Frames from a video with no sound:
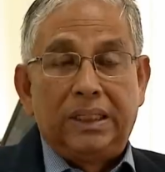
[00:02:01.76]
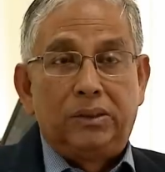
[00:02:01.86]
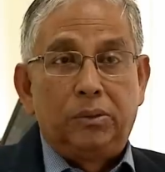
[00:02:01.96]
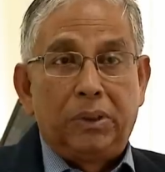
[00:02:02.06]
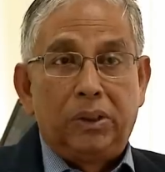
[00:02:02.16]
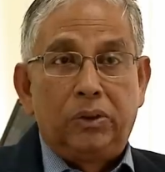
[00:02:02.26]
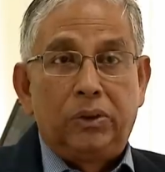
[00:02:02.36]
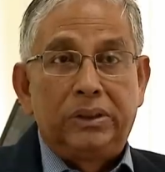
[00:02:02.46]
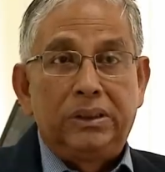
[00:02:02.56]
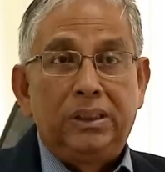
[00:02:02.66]
দায়িত্ব পালন
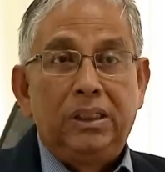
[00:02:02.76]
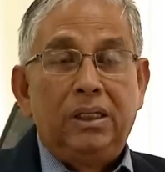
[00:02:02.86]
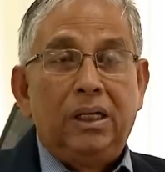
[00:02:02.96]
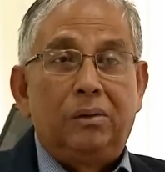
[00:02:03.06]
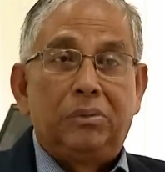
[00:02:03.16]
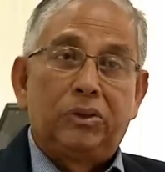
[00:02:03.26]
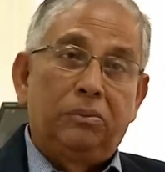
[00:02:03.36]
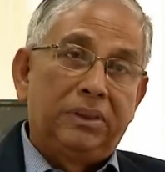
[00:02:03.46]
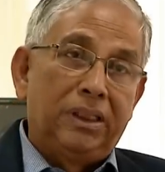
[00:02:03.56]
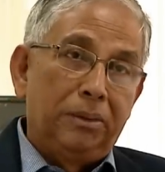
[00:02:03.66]
করেছেন আমরা
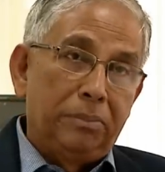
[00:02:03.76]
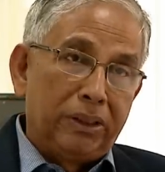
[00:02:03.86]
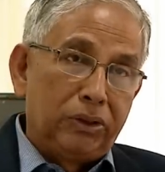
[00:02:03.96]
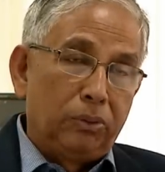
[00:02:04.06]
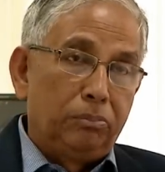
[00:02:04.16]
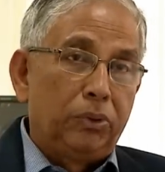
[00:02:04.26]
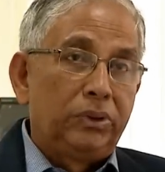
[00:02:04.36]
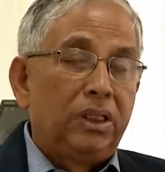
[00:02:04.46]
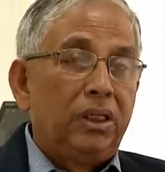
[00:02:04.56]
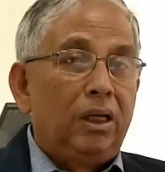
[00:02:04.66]
সবাই জানি পানি সম্পদ
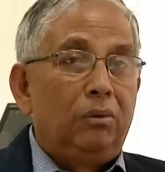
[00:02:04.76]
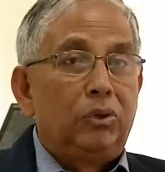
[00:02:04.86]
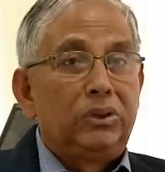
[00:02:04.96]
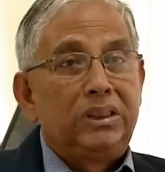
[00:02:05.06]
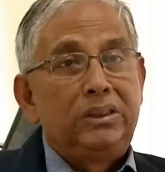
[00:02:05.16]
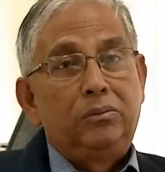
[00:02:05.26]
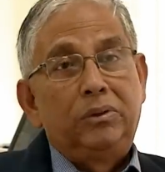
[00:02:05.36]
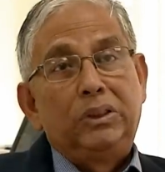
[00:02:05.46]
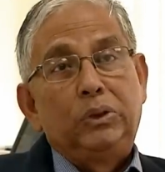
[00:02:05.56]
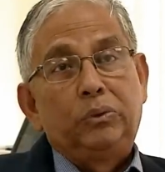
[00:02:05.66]
এবং সেই সময়
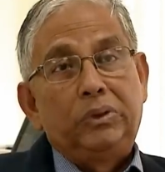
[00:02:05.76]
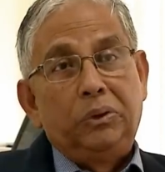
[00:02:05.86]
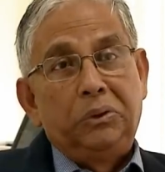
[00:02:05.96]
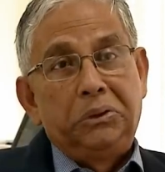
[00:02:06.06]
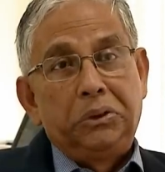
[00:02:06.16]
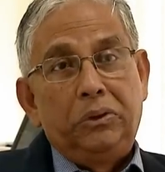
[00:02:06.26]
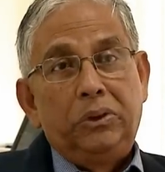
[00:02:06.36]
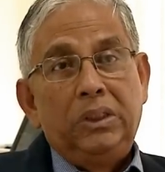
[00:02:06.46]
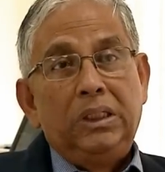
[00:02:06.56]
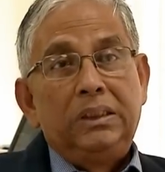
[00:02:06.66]
যে চুক্তি হয়েছিল
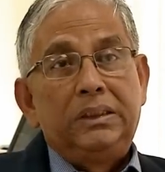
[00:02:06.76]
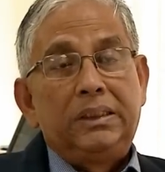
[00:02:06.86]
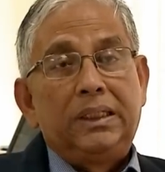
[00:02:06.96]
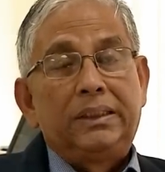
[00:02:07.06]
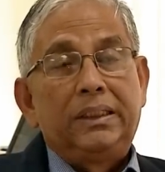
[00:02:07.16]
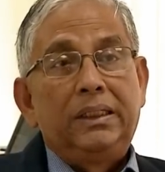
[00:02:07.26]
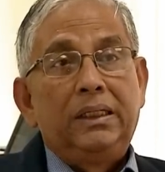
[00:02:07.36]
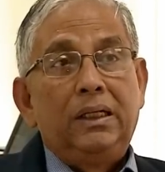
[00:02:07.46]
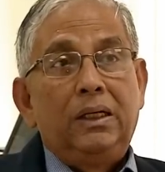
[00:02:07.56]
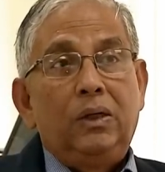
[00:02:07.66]
সেটাতে
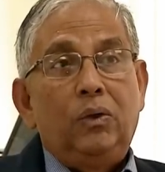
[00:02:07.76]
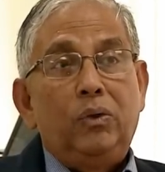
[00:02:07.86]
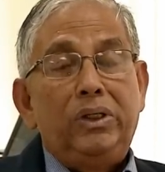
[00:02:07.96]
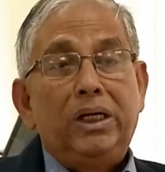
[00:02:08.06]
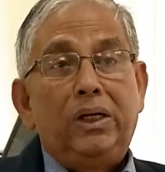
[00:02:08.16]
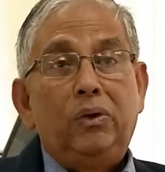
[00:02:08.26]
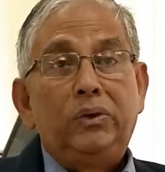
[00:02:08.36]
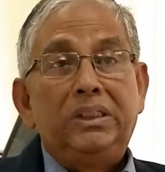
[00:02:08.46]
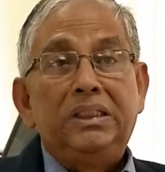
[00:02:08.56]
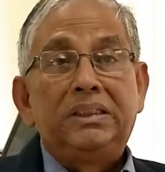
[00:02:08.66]
অন্যান্য
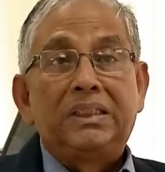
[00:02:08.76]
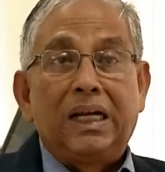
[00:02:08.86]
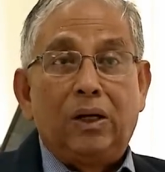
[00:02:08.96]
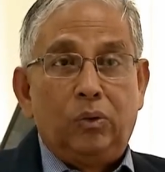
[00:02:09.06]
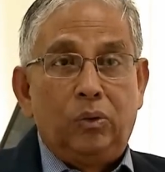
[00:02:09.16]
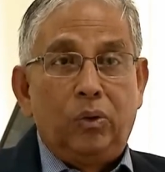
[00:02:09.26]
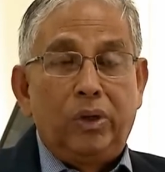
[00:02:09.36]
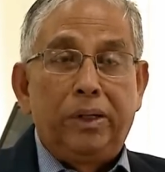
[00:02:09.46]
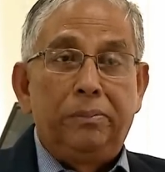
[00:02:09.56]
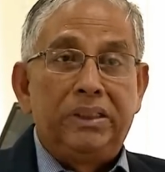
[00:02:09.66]
জিনিস ছাড়াও
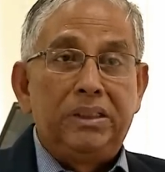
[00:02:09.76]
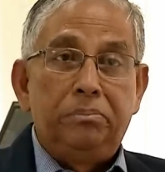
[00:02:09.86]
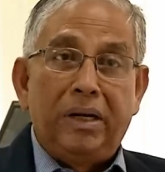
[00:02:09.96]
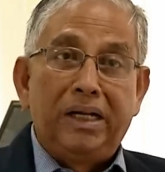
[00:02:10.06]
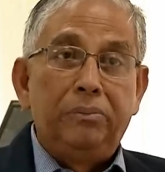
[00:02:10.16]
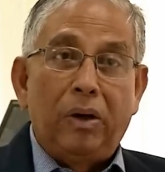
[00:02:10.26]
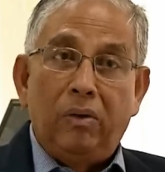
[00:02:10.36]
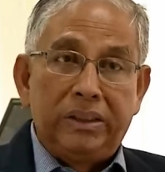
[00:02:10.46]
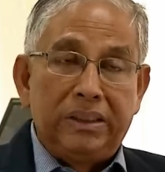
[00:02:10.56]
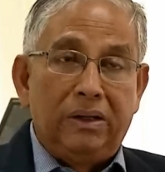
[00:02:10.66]
অনেক বেশি পানি
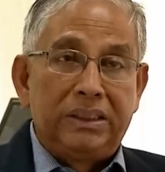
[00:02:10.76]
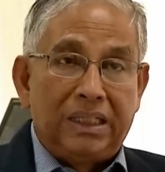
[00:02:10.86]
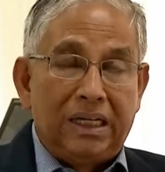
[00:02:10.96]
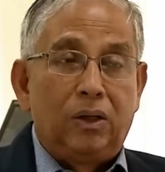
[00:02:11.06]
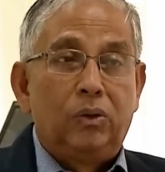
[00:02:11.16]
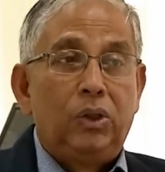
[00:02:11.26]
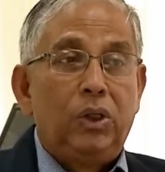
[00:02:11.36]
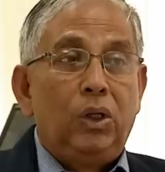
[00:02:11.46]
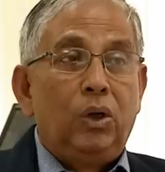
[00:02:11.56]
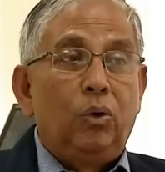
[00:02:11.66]
পাওয়া যাওয়া ছাড়াও
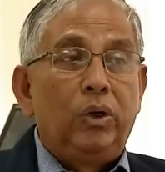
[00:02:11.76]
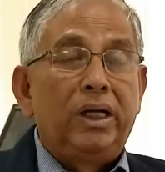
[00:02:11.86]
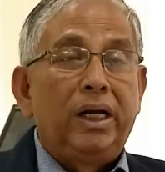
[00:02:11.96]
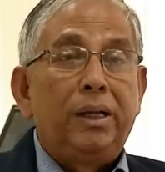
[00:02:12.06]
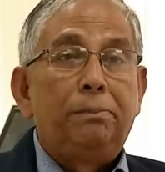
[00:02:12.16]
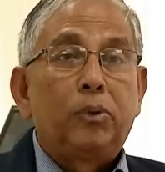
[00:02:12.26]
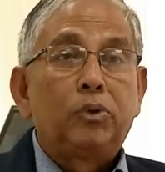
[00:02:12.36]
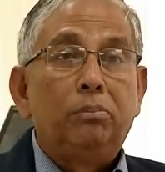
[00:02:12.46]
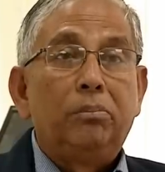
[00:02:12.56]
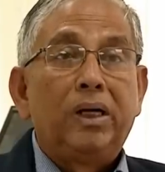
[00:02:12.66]
ওইখানে
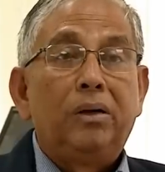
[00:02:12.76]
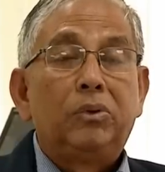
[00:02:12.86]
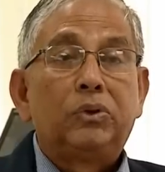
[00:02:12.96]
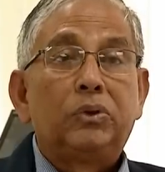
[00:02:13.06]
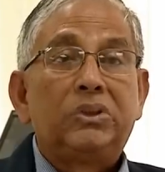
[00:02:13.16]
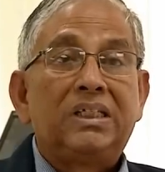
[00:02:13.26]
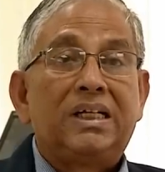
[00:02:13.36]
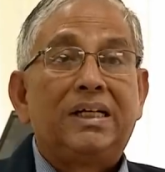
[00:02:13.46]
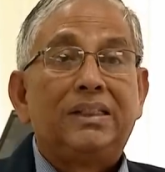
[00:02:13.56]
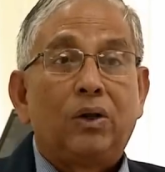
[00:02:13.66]
প্রথমবারের মতো
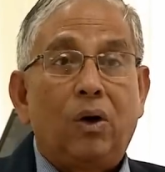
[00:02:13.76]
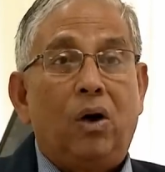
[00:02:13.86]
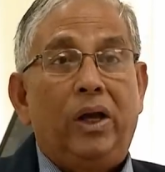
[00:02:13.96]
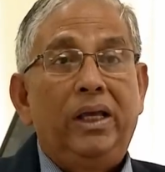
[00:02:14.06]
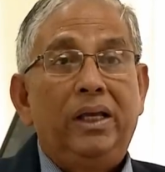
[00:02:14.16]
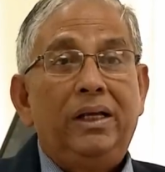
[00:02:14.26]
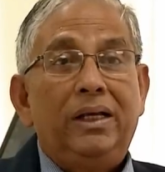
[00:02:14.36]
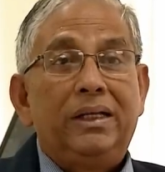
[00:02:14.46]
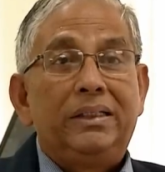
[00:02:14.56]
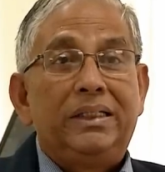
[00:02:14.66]
স্বীকৃত হয়
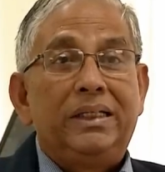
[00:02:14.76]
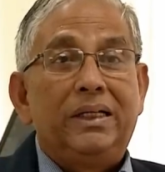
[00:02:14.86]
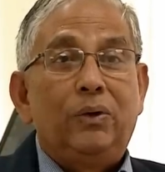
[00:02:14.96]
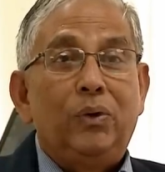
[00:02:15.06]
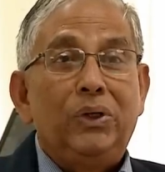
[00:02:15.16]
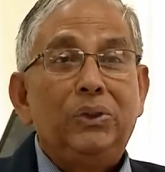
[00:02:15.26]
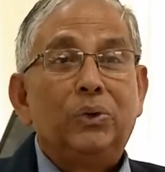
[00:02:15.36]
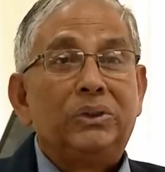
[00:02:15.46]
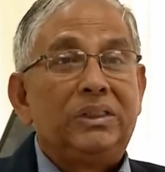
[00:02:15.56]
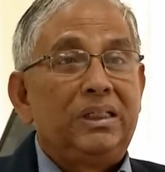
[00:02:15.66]
যে ওই
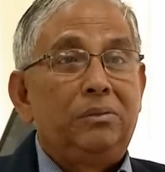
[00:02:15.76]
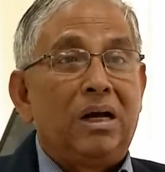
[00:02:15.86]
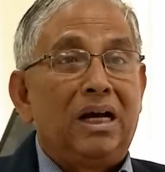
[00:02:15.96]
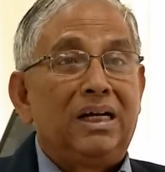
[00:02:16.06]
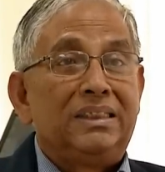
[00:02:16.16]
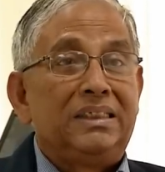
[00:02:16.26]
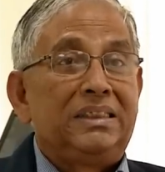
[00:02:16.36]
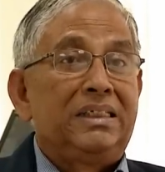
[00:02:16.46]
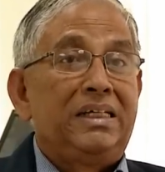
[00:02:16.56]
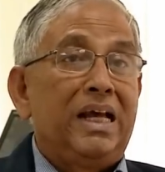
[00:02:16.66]
নদীতে
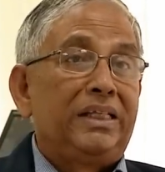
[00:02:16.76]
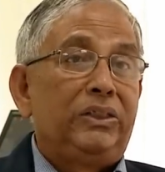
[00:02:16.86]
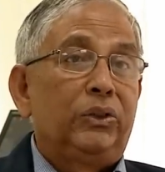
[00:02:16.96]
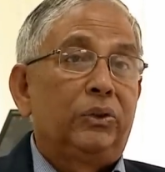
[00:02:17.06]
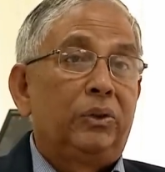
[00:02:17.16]
বাংলাদেশের ন্যায্য